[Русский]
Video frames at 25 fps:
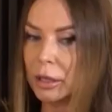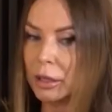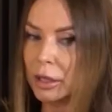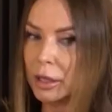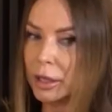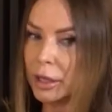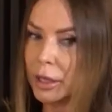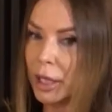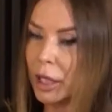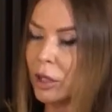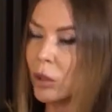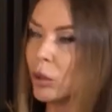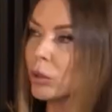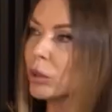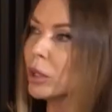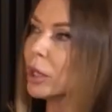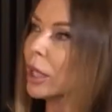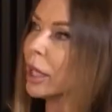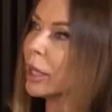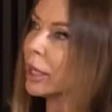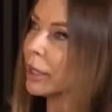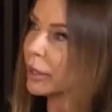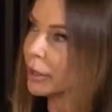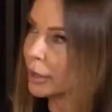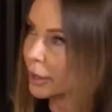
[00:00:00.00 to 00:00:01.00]

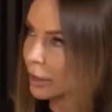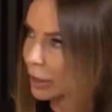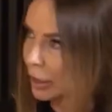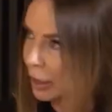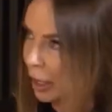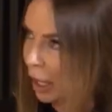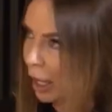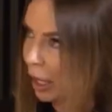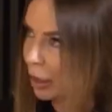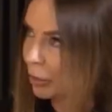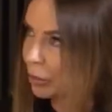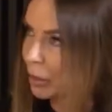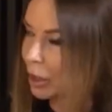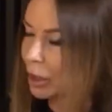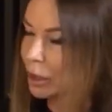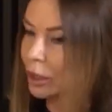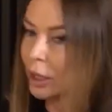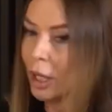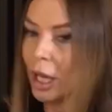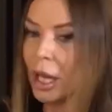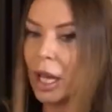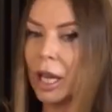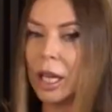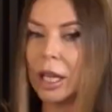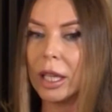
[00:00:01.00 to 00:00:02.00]
сдает
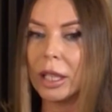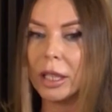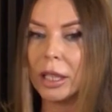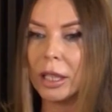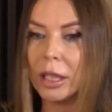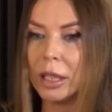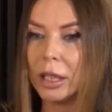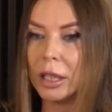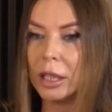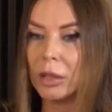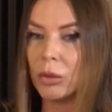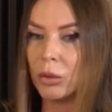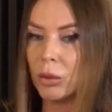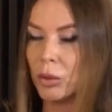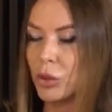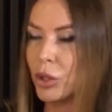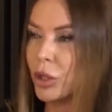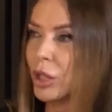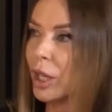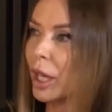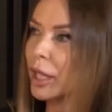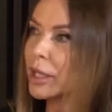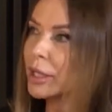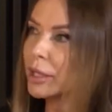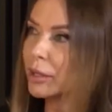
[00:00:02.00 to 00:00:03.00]
экзамен и
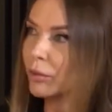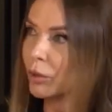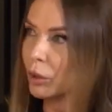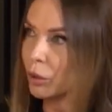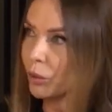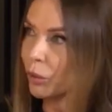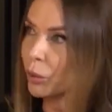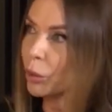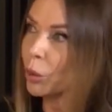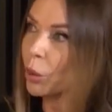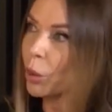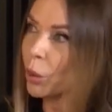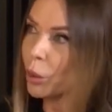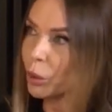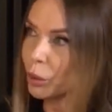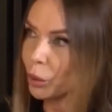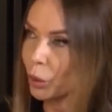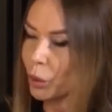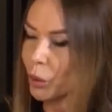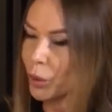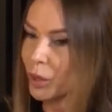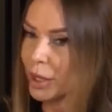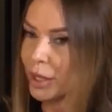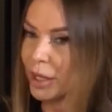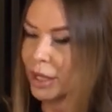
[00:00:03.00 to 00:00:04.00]
участвует в
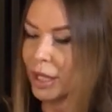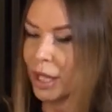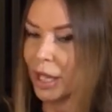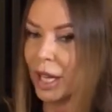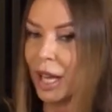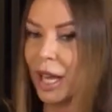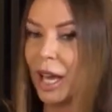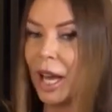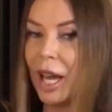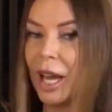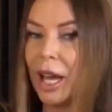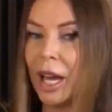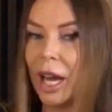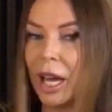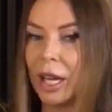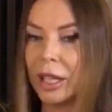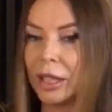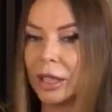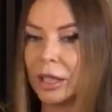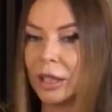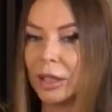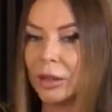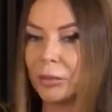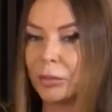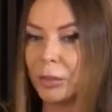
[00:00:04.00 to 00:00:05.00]
конкурсе
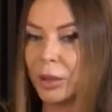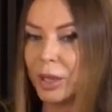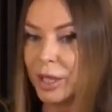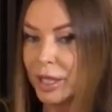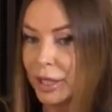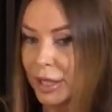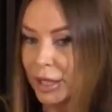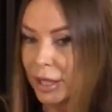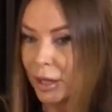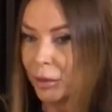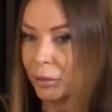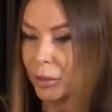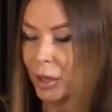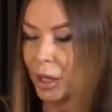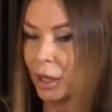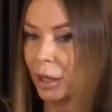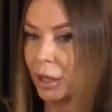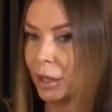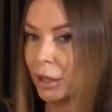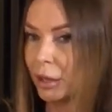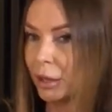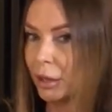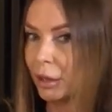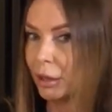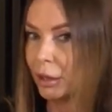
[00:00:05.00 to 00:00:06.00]
призом
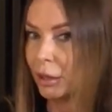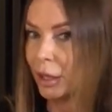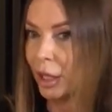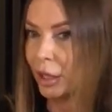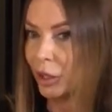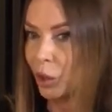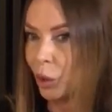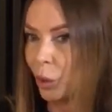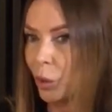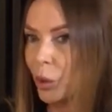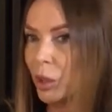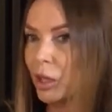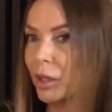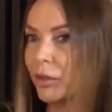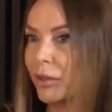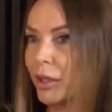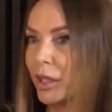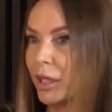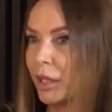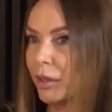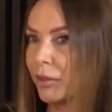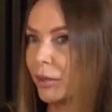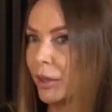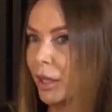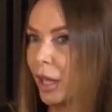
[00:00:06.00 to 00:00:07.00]
которого
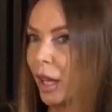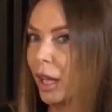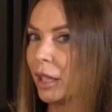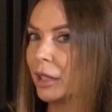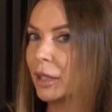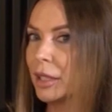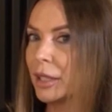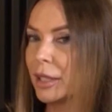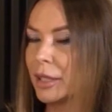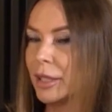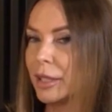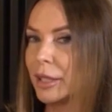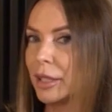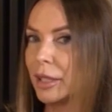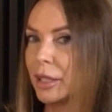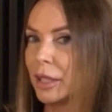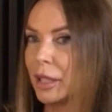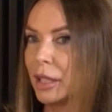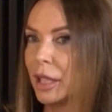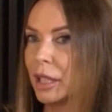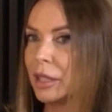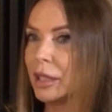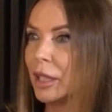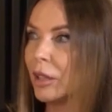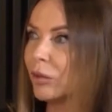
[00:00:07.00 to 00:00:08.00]
являлось
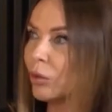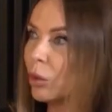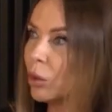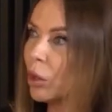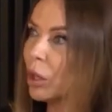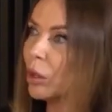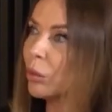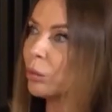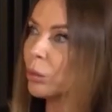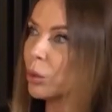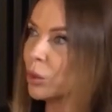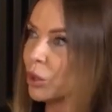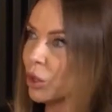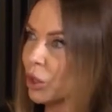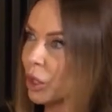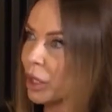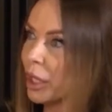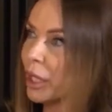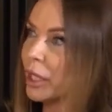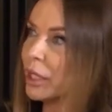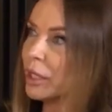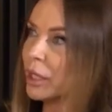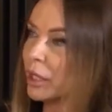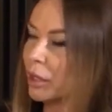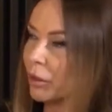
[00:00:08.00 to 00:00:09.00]
годовое
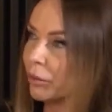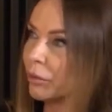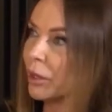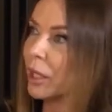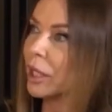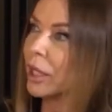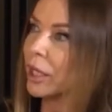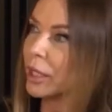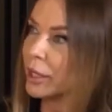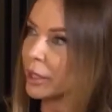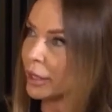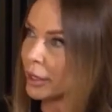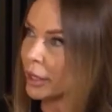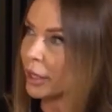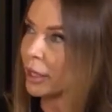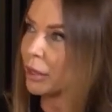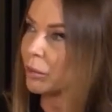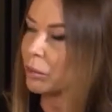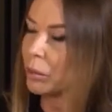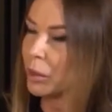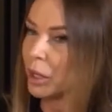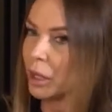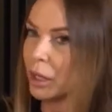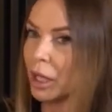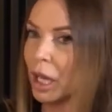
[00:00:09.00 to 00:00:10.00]
обучение в
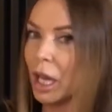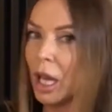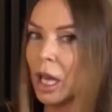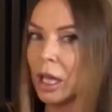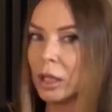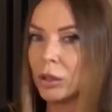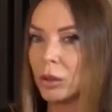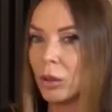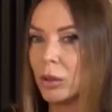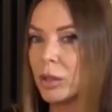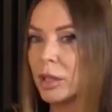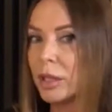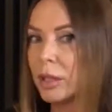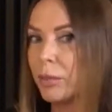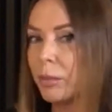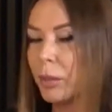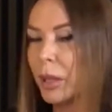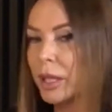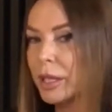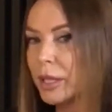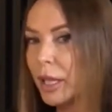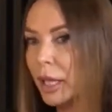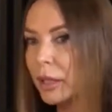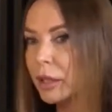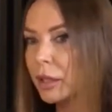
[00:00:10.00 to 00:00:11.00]
академии. То есть
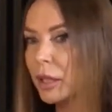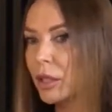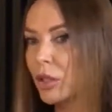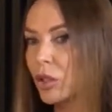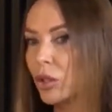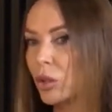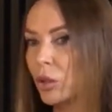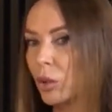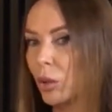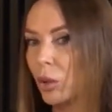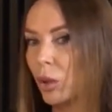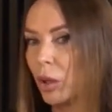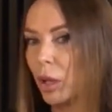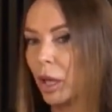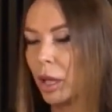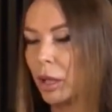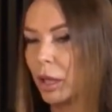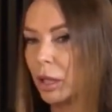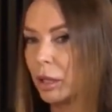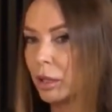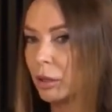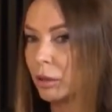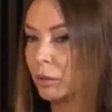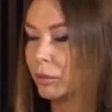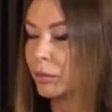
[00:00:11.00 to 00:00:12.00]
понятно, что
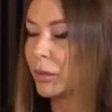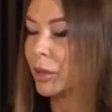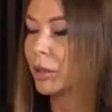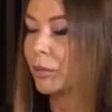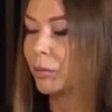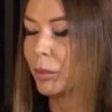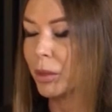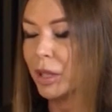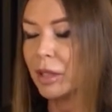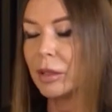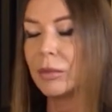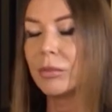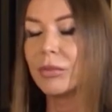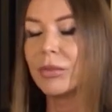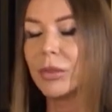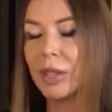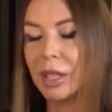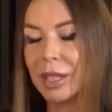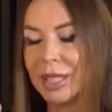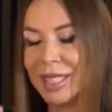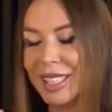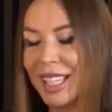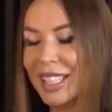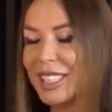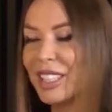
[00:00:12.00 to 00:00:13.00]
э, мы,
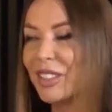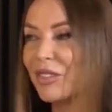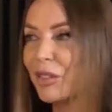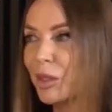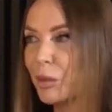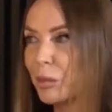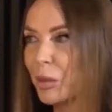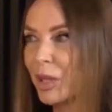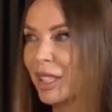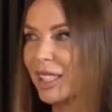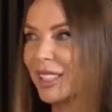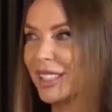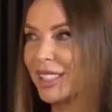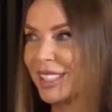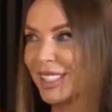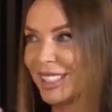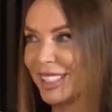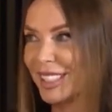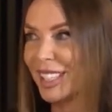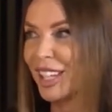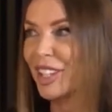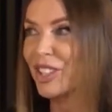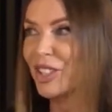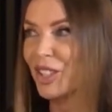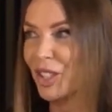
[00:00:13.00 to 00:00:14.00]
кстати, выбрали
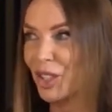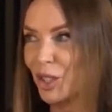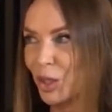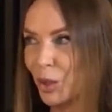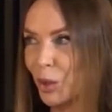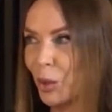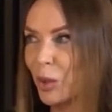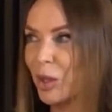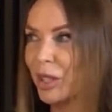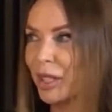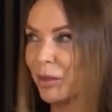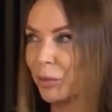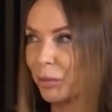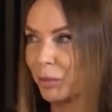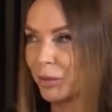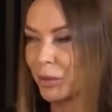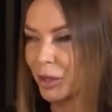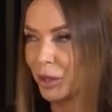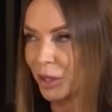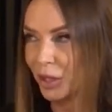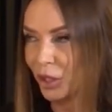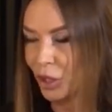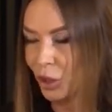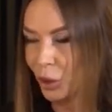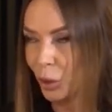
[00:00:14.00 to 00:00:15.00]
из каждой школы,
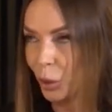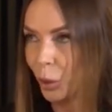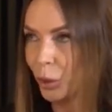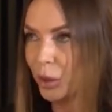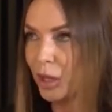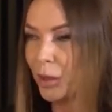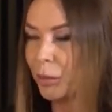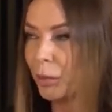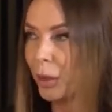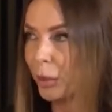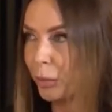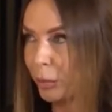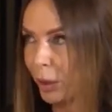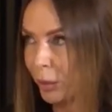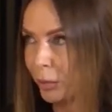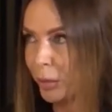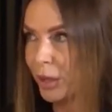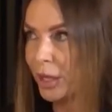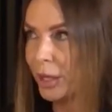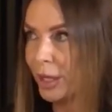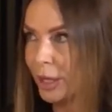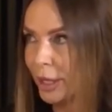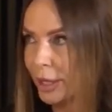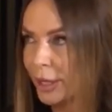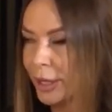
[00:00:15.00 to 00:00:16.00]
э, школы по
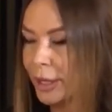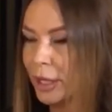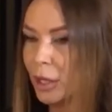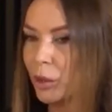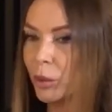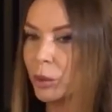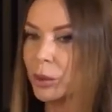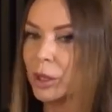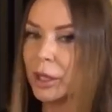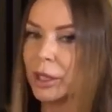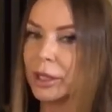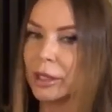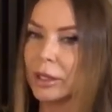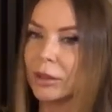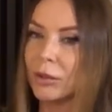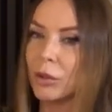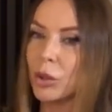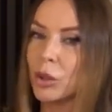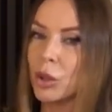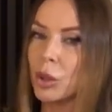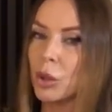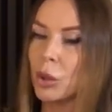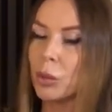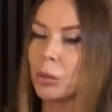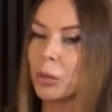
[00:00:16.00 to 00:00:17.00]
победителю для
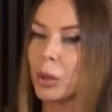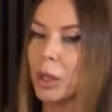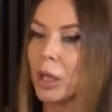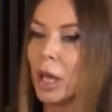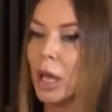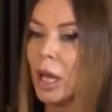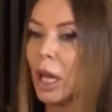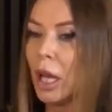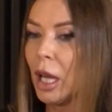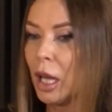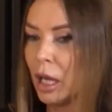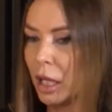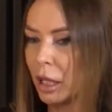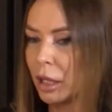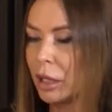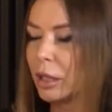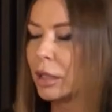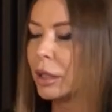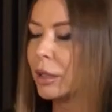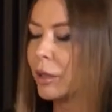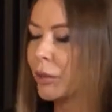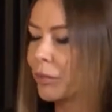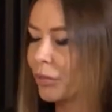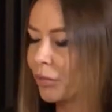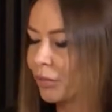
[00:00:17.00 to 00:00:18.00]
того, чтобы
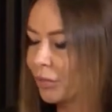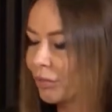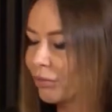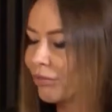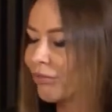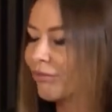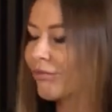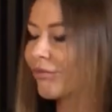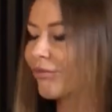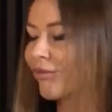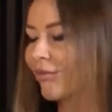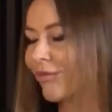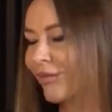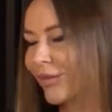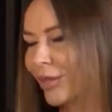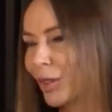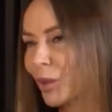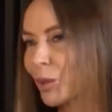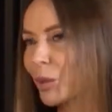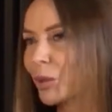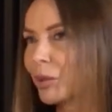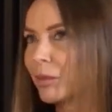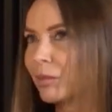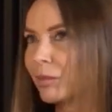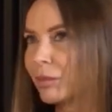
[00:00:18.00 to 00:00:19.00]
эм,
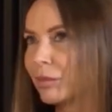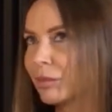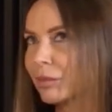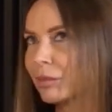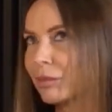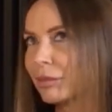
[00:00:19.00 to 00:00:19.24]
ну,